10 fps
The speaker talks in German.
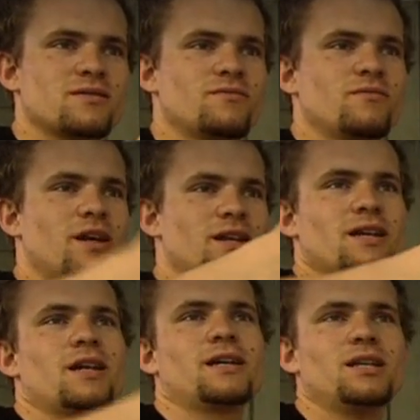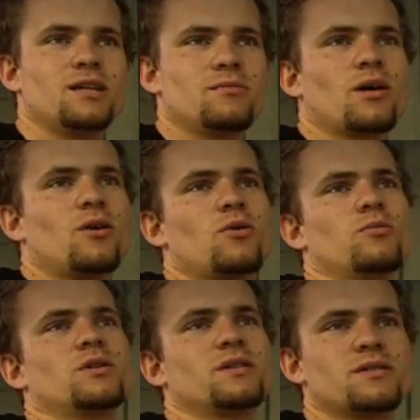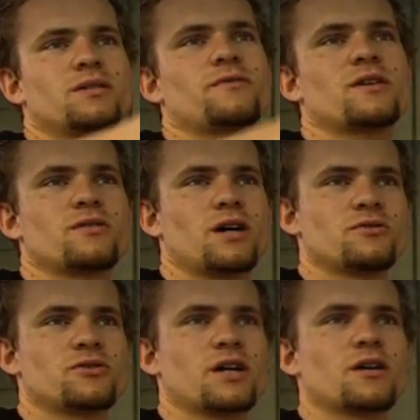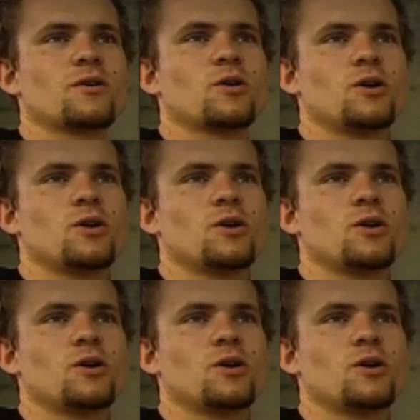ich wenig Energie eben brauche, um das in das Fahrzeug einzustecken.